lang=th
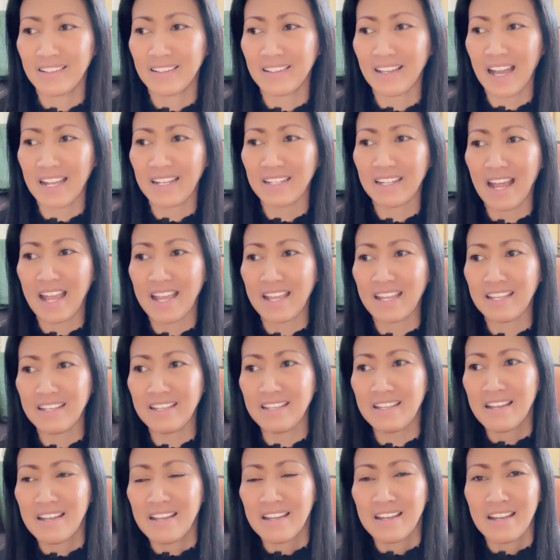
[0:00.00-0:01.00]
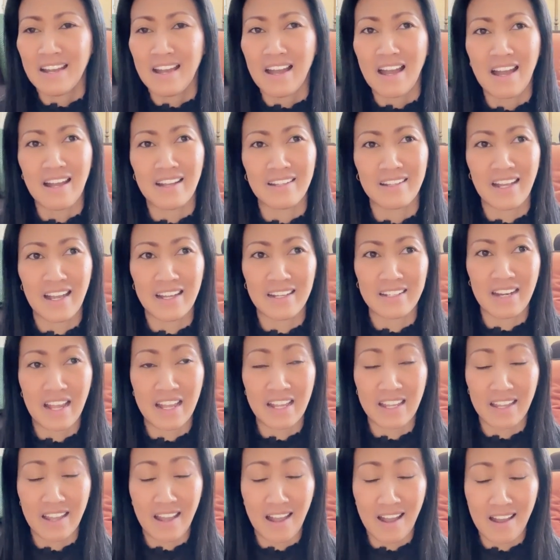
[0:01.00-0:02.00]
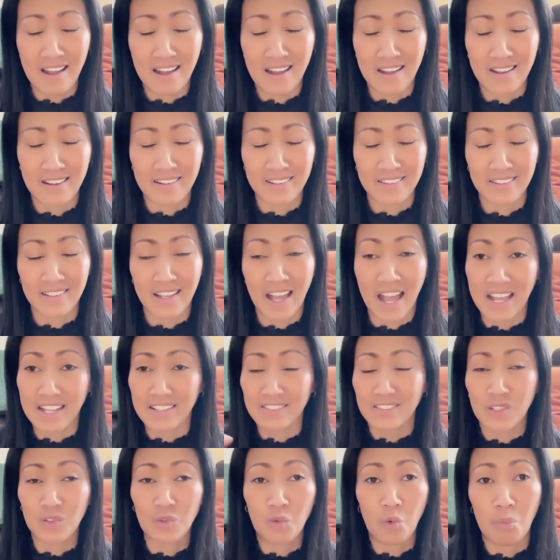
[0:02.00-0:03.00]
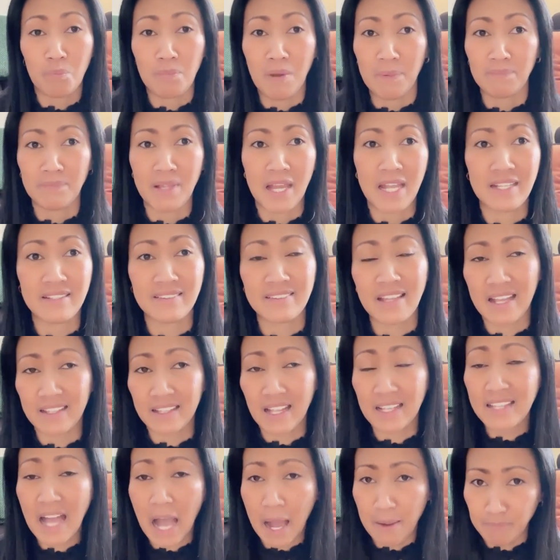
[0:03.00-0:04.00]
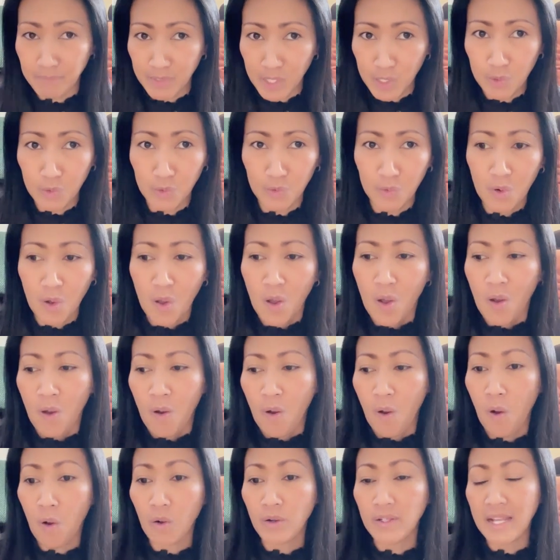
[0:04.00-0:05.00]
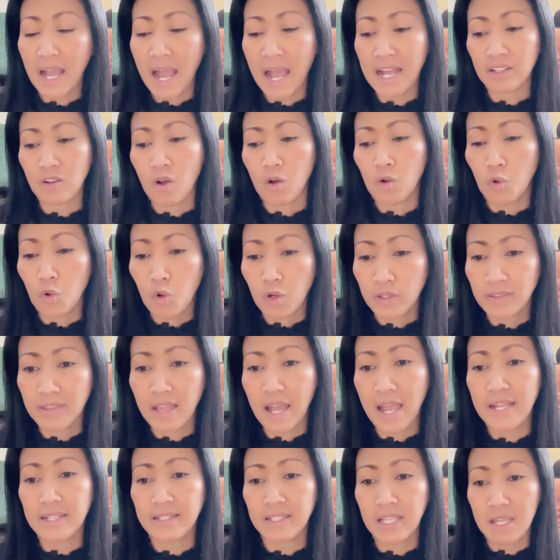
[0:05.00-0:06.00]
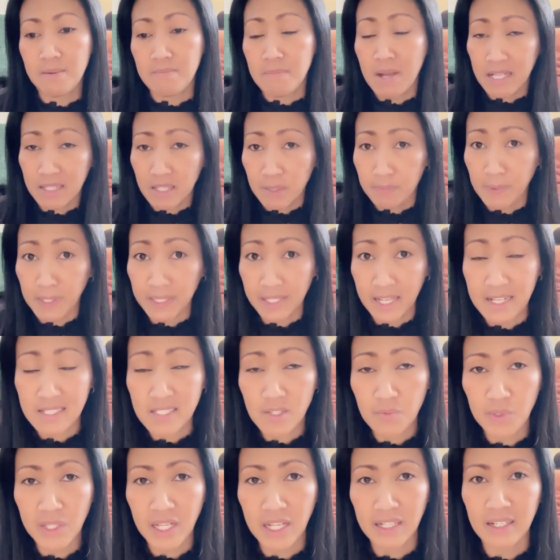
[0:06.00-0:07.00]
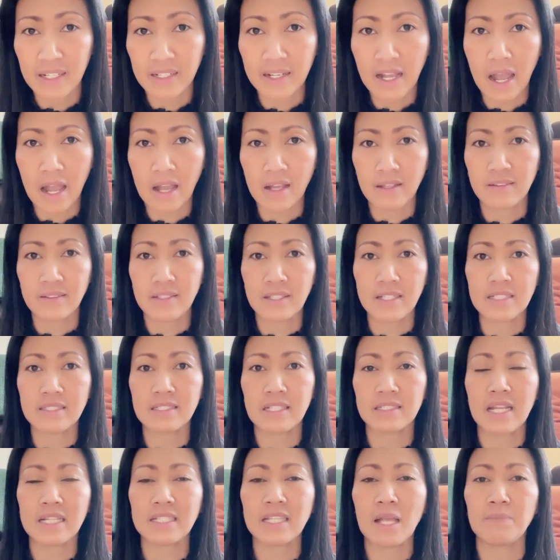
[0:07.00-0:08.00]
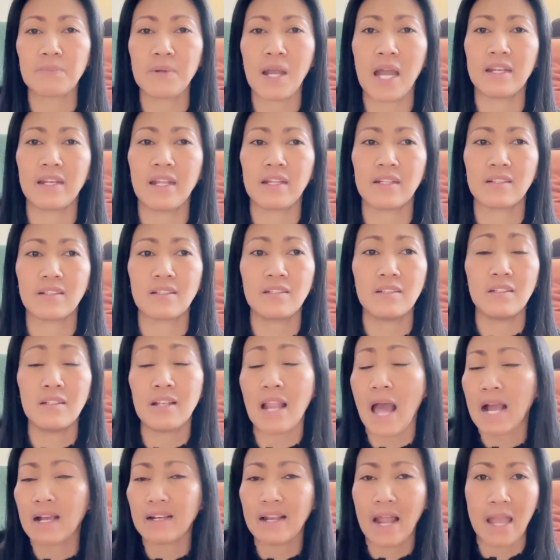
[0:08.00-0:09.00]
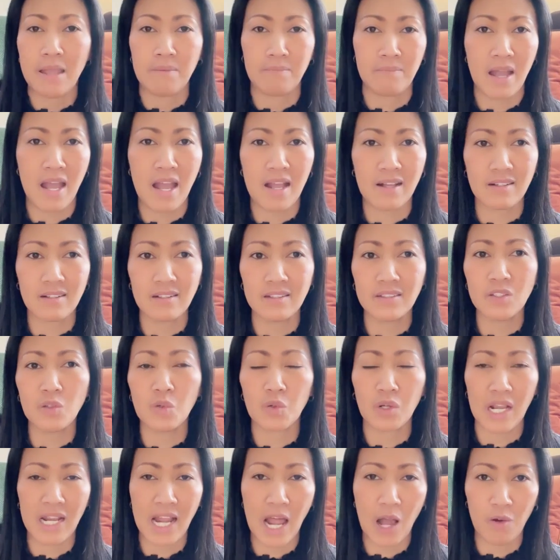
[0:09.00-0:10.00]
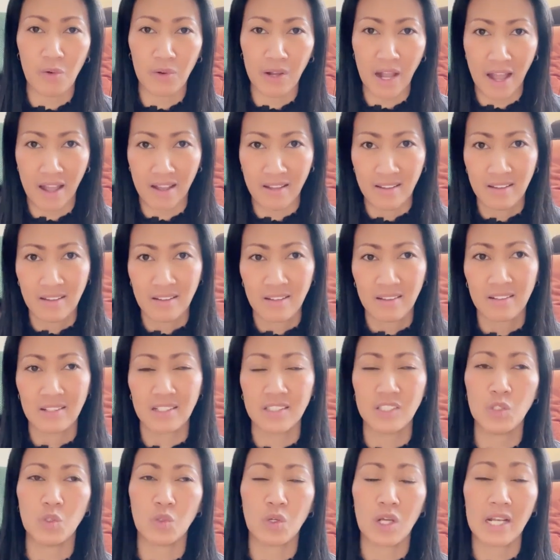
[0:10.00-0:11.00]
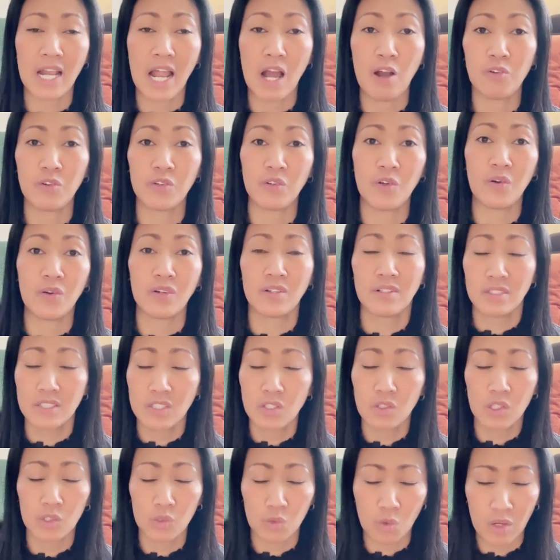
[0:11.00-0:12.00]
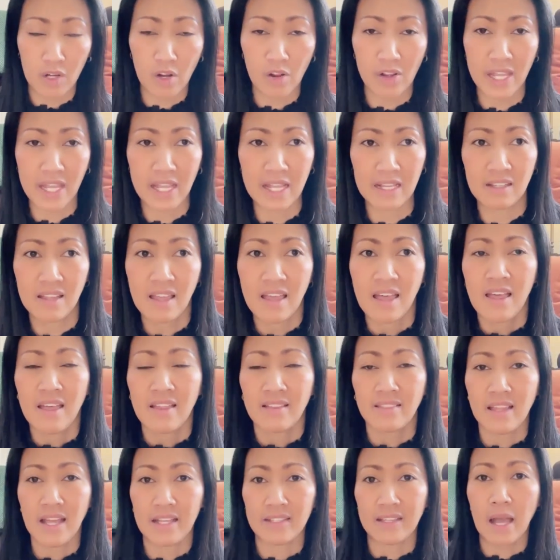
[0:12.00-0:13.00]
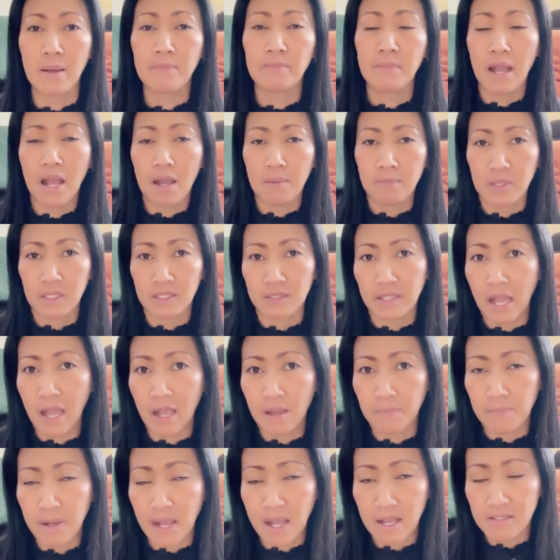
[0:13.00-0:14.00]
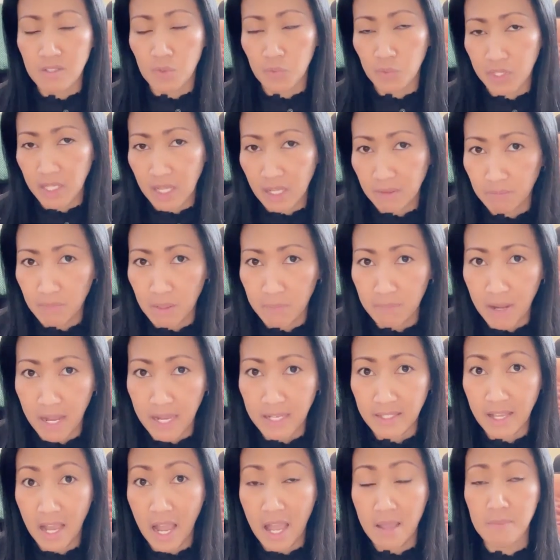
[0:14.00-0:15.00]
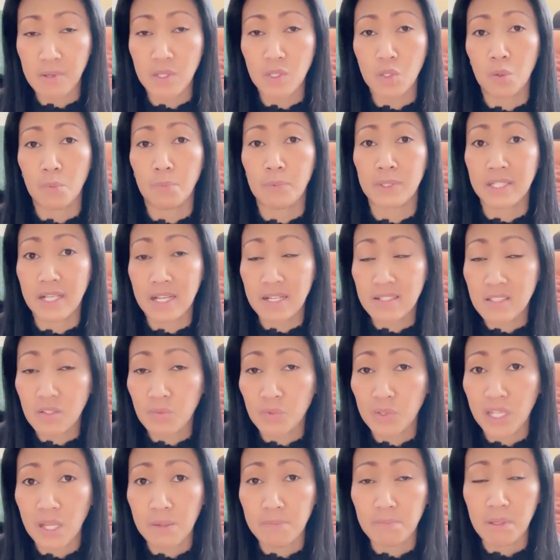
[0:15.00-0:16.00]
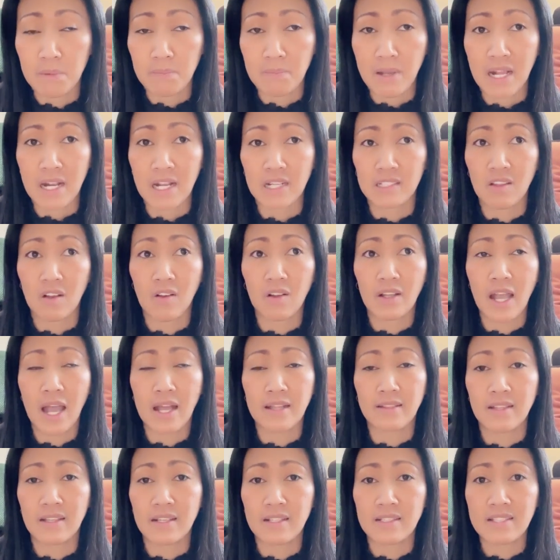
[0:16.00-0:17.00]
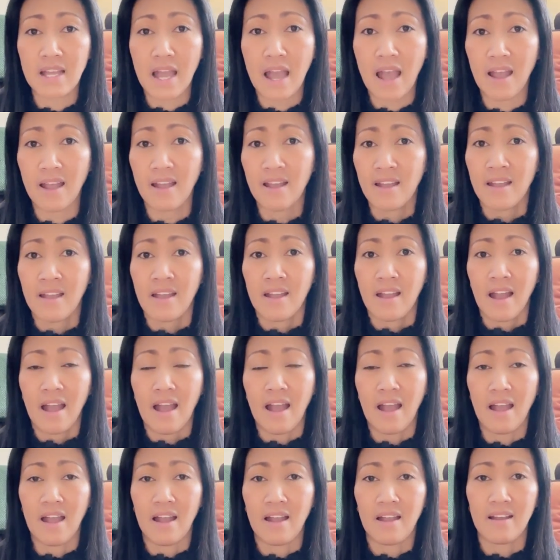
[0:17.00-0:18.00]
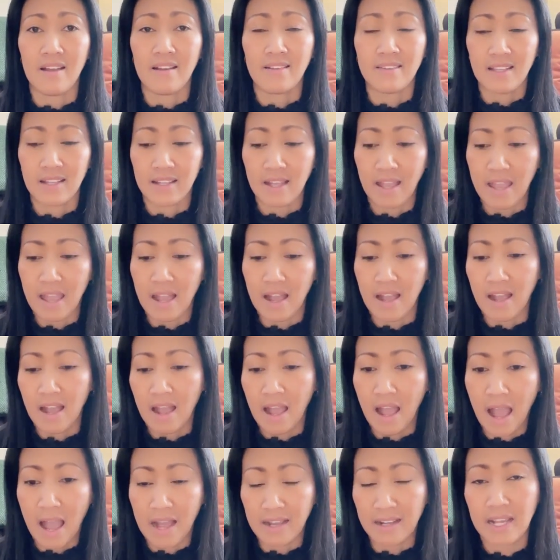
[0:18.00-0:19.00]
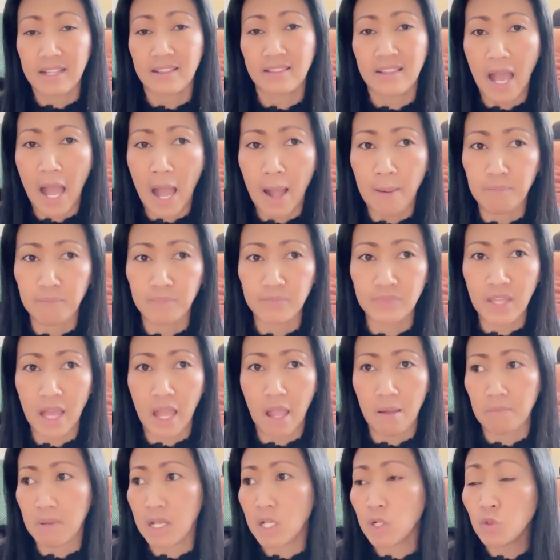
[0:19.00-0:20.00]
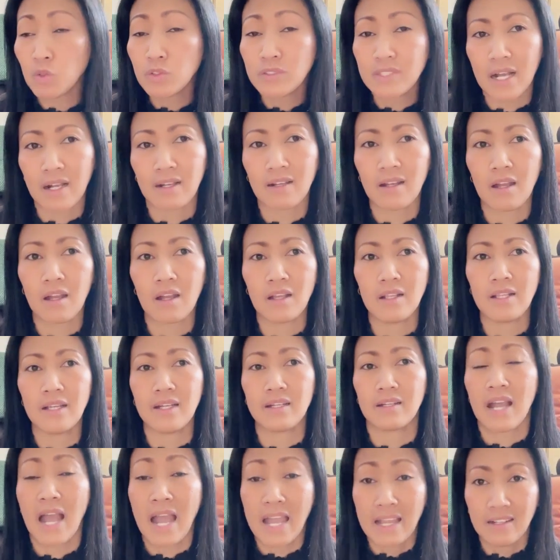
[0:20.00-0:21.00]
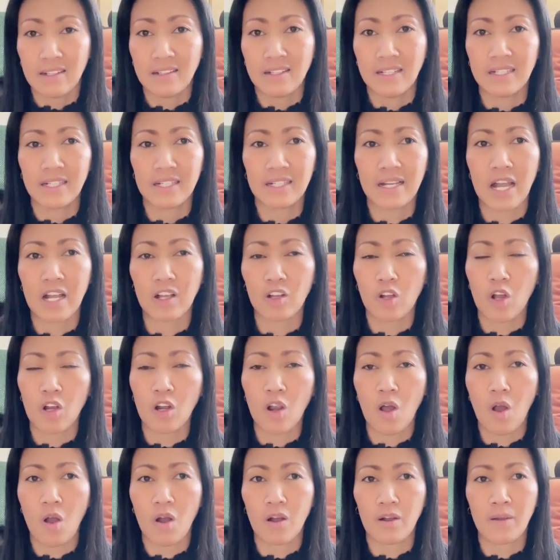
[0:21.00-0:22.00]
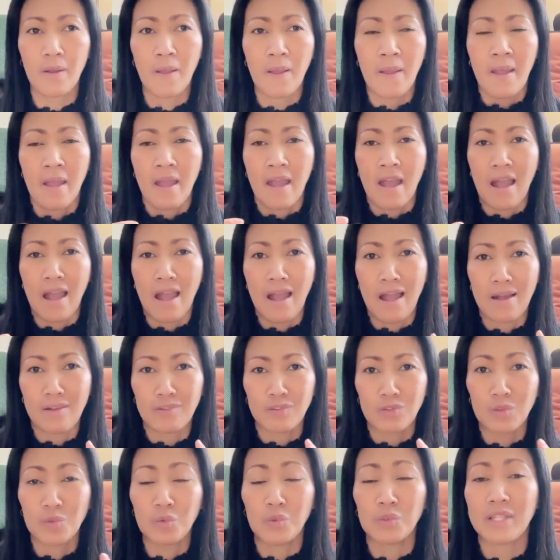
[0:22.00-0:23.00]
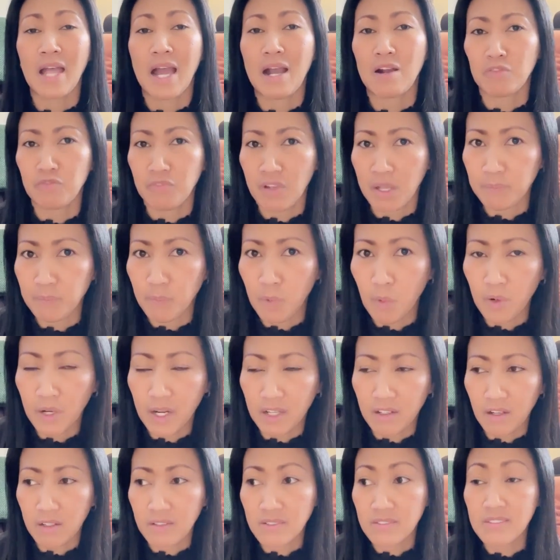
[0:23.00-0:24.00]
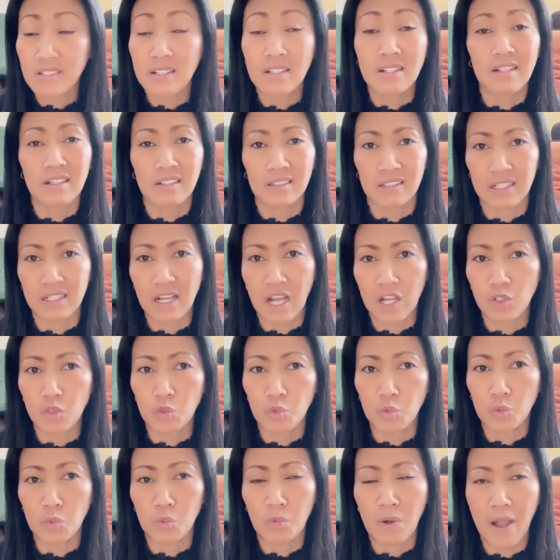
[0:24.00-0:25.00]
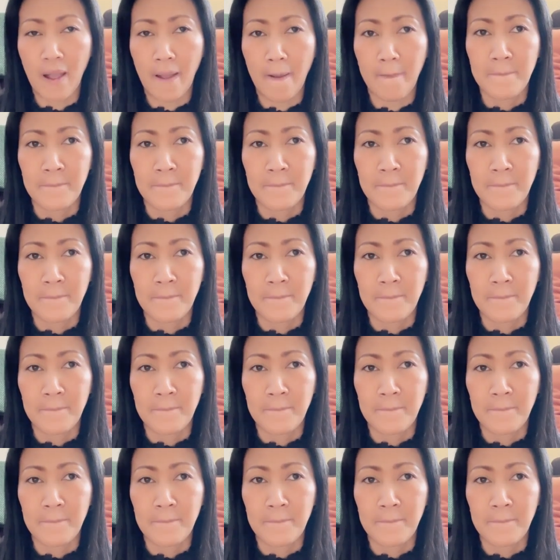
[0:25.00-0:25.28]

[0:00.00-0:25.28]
งานไหนงานไหนใครสะดวกแบบไหน แต่ถ้าถามนิวโอกาสของคนไทยที่มาประเทศสวีเดนนะคะที่จะได้ทำงานนั้นคือหลากหลายมากขึ้นอยู่กับเราค่ะขึ้นอยู่กับเราเนาะขึ้นอยู่กับตัวเราเองแต่ถ้ามาเมืองมาสวีเดนใหม่ๆย้ายมาอยู่ประเทศสวีเดนใหม่ๆแล้วต้องการที่จะยังไงอะหางานทำ แต่ไม่รู้จักใครยใครเลยนะคะก็ลองอดูทาง Facebook แล้วก็เซิร์ชนะคะดูว่า